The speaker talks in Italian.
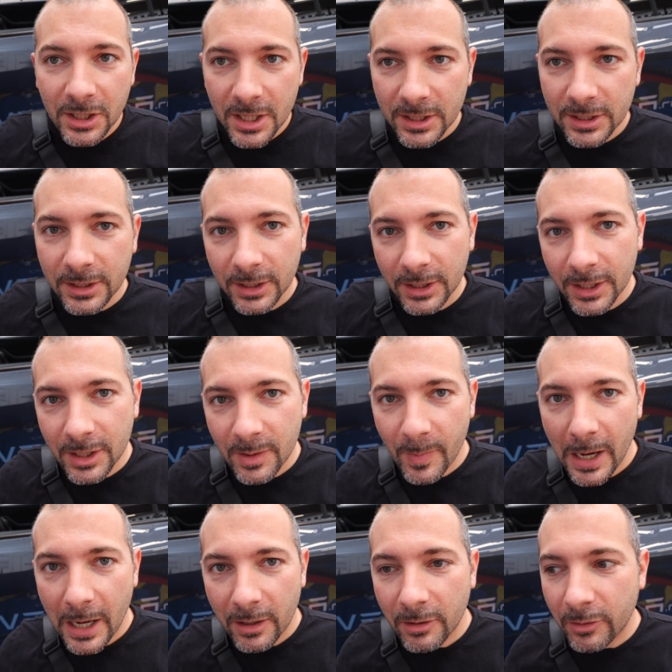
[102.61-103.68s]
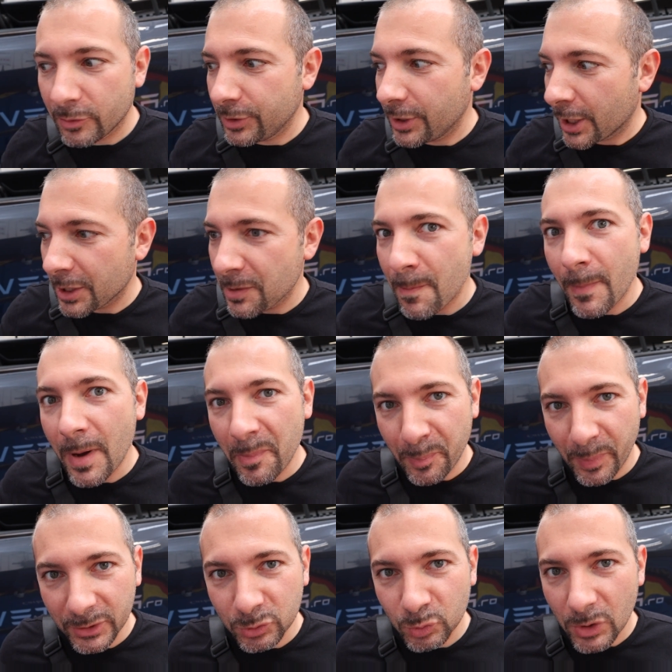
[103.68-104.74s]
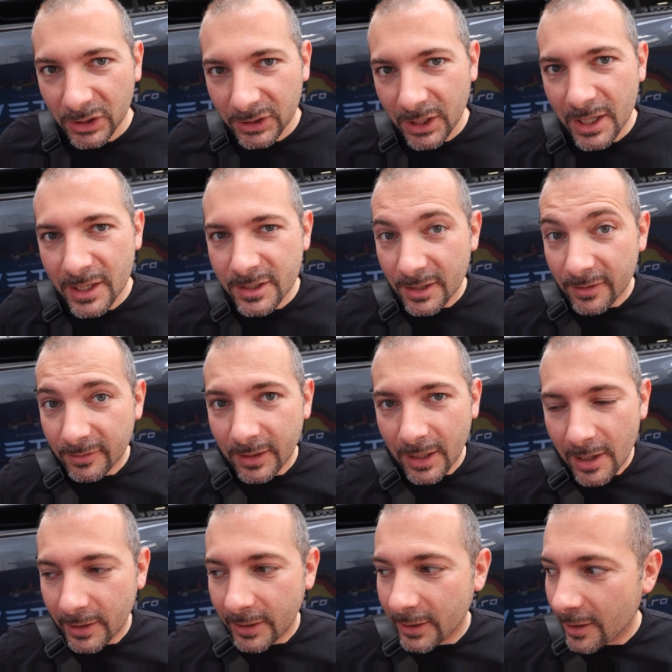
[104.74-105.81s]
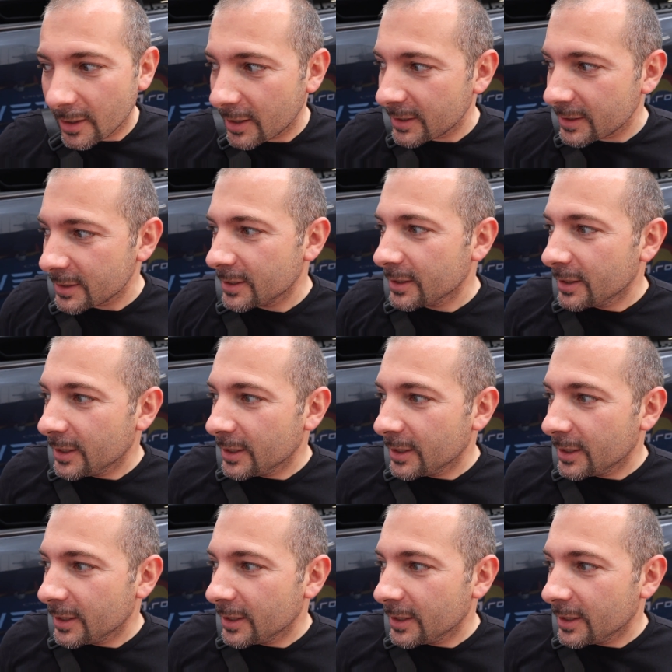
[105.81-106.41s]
test e di banco e di rimappatura delle centraline,